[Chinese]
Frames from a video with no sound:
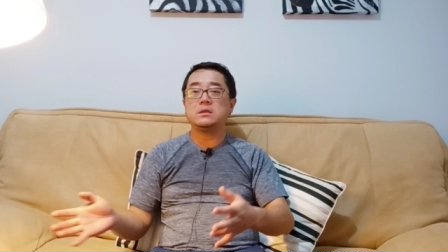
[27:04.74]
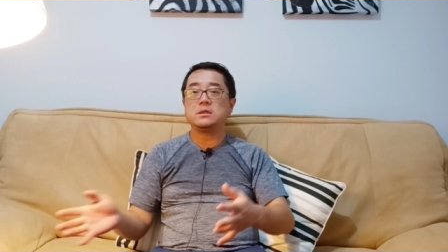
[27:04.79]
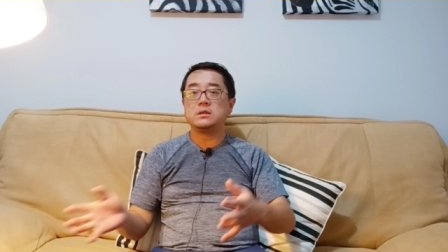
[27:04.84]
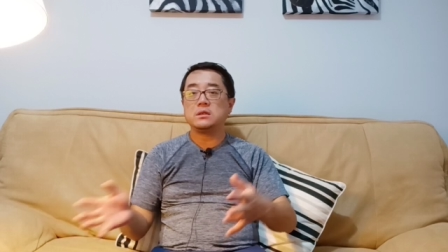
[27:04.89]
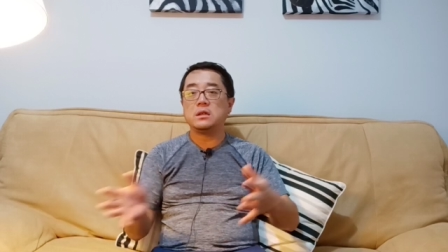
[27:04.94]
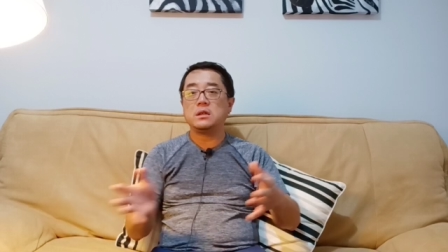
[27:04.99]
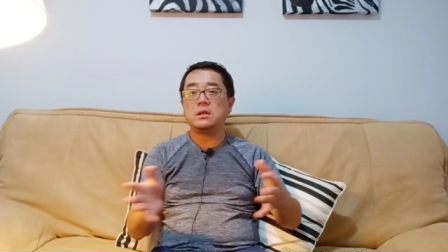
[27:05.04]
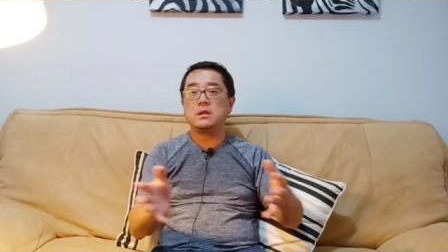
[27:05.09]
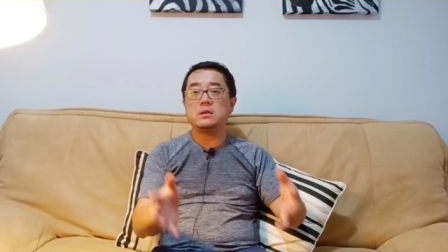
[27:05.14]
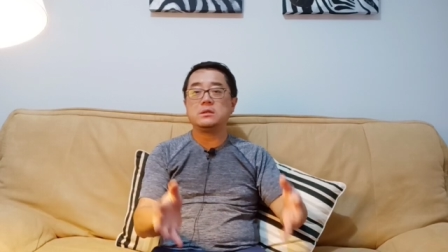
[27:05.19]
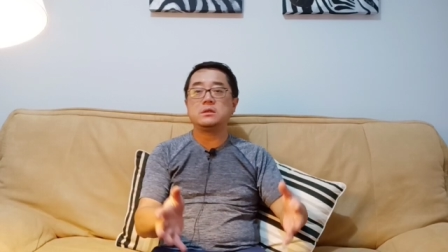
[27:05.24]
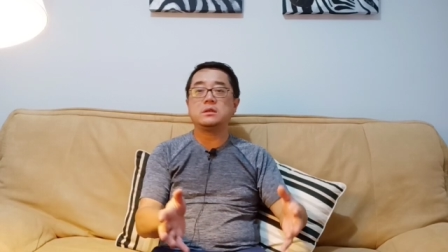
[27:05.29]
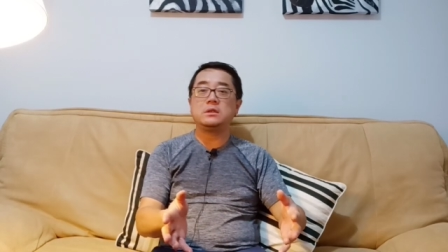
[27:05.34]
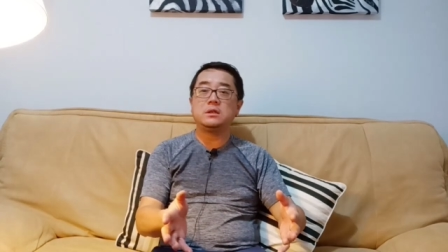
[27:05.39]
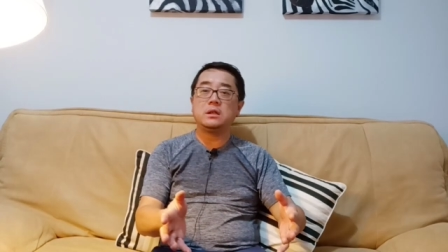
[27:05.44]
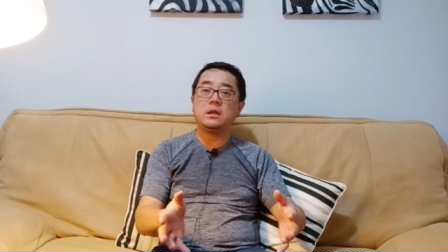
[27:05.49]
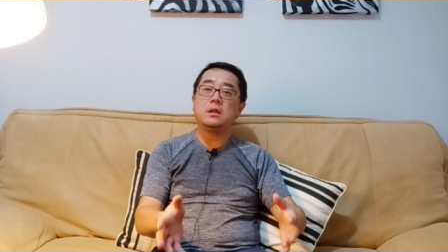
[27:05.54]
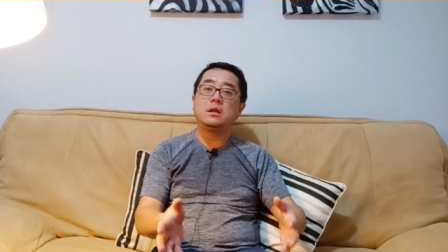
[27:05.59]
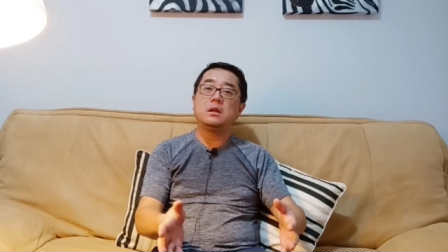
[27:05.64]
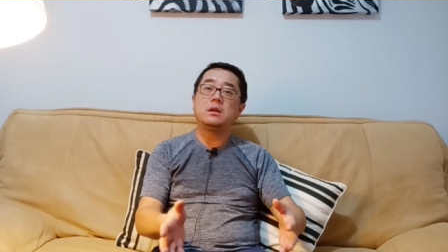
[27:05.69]
的人和这
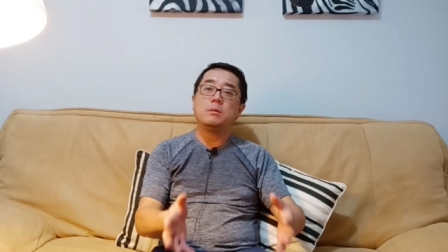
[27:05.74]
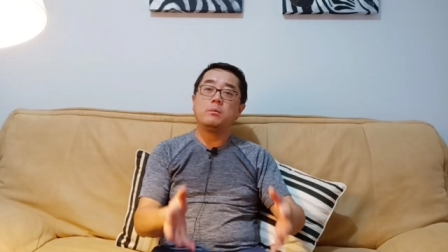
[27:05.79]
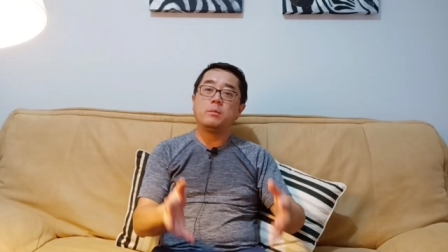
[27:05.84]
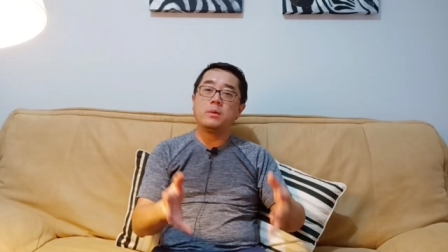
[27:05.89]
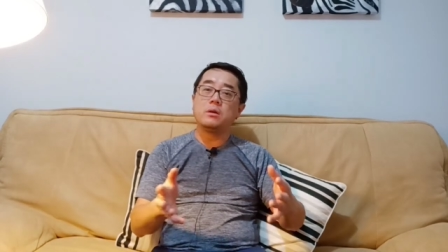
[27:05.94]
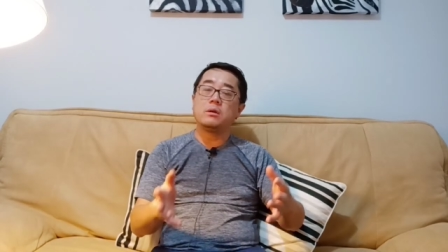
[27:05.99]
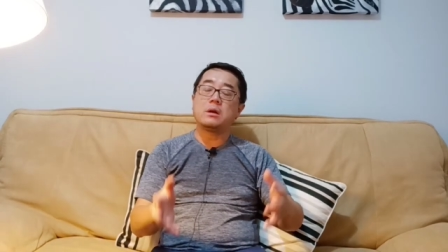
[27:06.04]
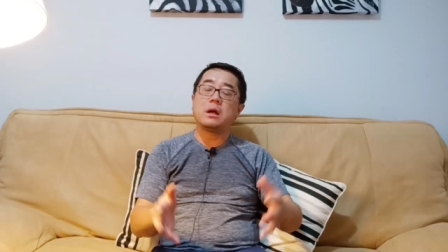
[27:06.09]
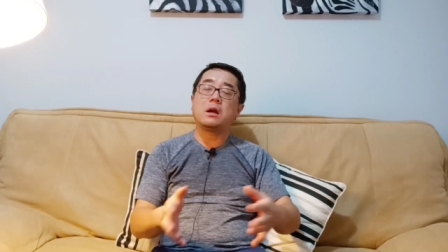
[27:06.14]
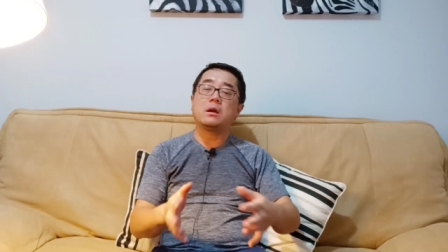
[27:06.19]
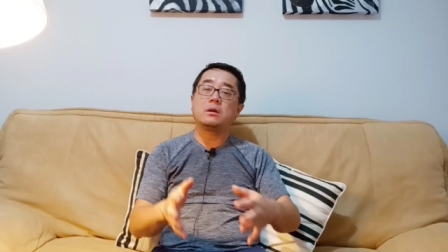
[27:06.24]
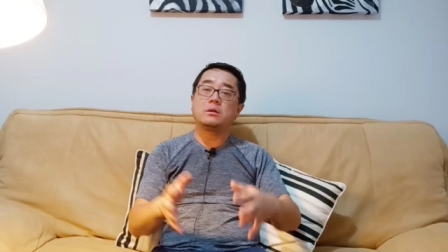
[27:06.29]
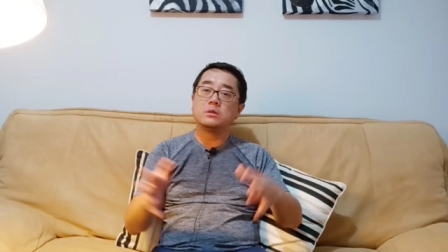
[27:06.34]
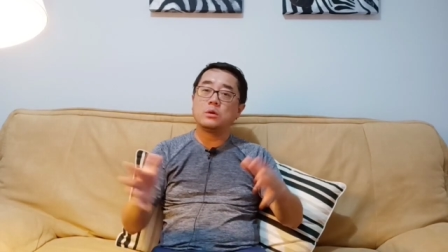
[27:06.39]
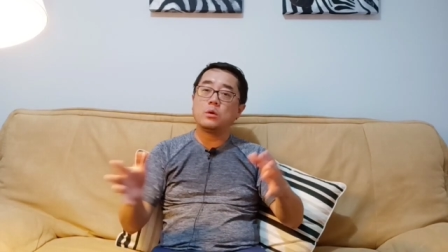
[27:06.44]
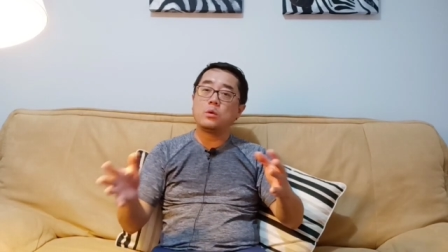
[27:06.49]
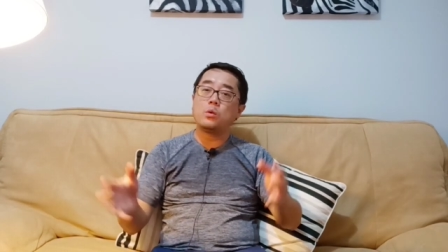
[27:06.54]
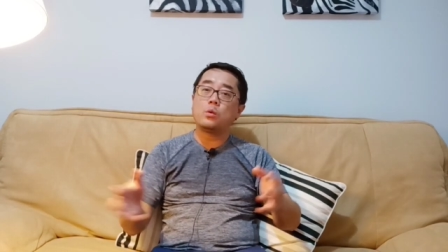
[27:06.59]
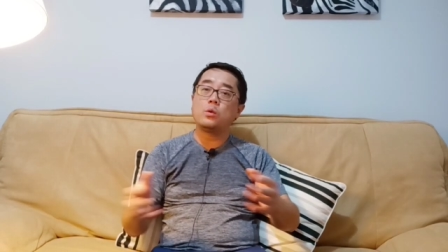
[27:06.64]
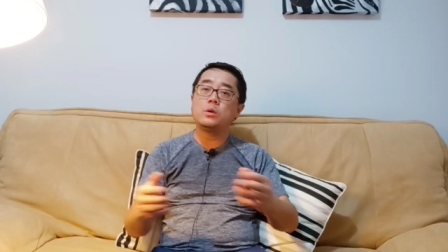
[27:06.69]
些没有感染的人
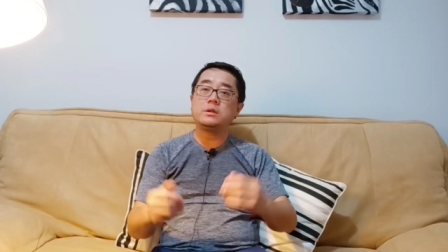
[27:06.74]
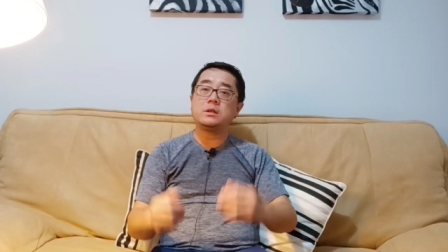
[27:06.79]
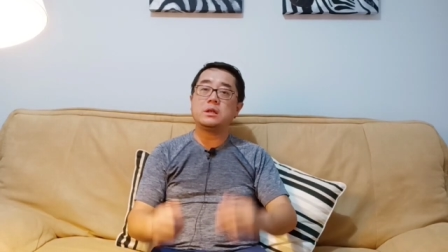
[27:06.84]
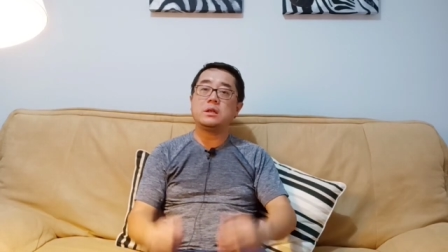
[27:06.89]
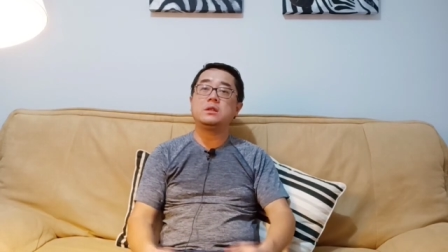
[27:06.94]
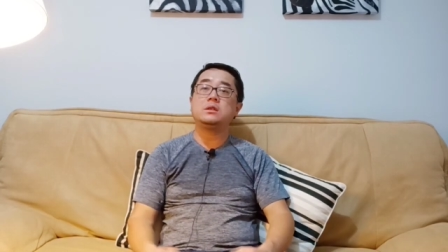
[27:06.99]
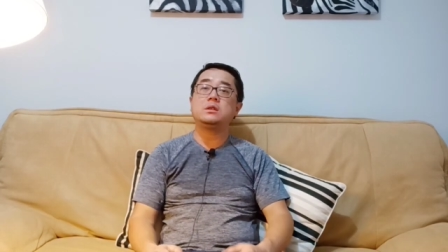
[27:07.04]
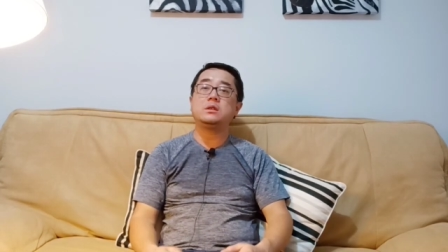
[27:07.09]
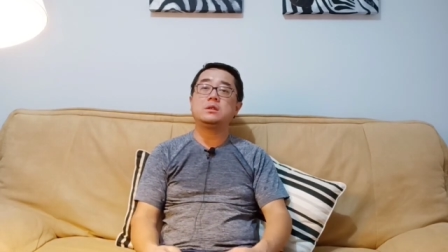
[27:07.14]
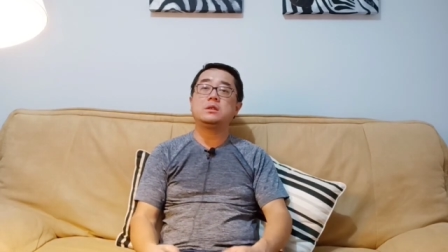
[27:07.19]
混在一起，